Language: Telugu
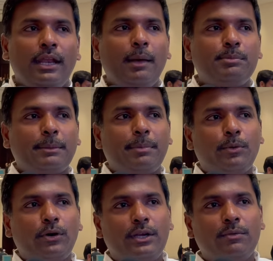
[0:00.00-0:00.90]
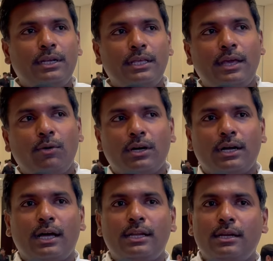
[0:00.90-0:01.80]
రేపు చెప్పబోయేటువంటి ఏ ఒక్క
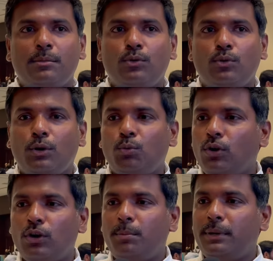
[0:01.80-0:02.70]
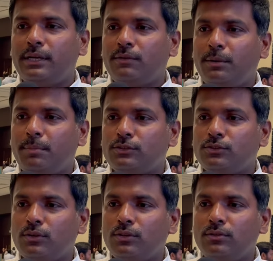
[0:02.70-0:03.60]
కార్యక్రమం కూడా ఊహల్లో పెట్టేటువంటి
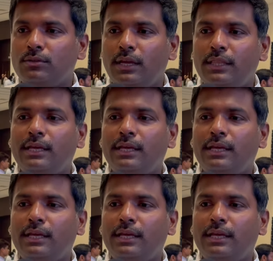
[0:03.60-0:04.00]
పరిస్థితి ఉండదు ఏది